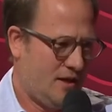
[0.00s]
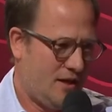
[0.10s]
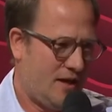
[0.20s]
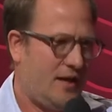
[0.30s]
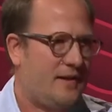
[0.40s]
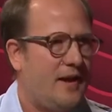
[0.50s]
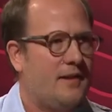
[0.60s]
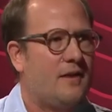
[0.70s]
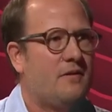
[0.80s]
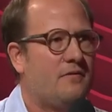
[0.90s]

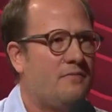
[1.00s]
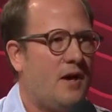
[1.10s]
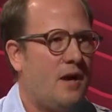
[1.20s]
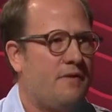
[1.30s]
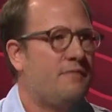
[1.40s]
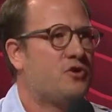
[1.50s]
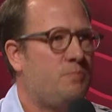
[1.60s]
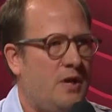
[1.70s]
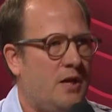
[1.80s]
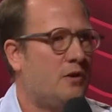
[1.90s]
Realität anders wahr. Wenn wir
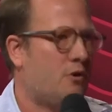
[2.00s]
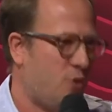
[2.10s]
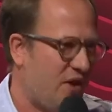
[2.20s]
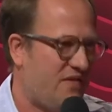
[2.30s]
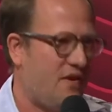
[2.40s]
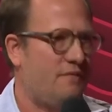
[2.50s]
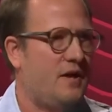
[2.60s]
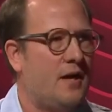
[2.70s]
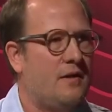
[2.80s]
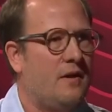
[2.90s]
spielen, kommunizieren
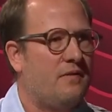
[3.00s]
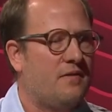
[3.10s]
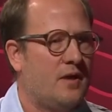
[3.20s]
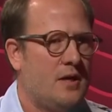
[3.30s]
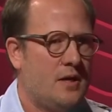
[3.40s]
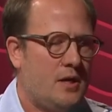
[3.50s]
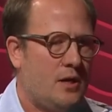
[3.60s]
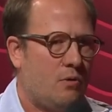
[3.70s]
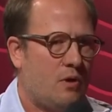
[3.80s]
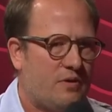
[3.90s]
wir anders.
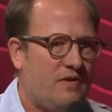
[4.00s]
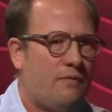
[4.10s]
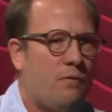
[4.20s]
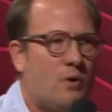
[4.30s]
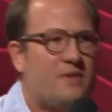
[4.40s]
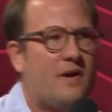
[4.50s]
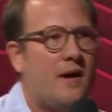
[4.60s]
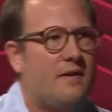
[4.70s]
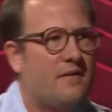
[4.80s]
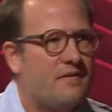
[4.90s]
Und auch dieser
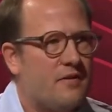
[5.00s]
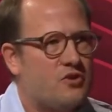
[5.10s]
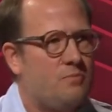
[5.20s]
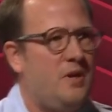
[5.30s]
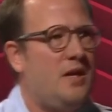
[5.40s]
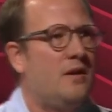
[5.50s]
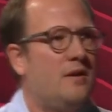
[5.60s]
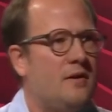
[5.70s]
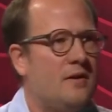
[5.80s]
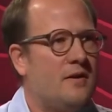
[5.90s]
Vorurteil, dass äh,
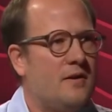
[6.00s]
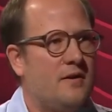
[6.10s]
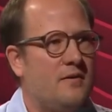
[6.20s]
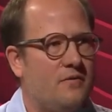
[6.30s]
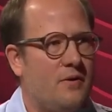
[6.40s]
Spielen äh, so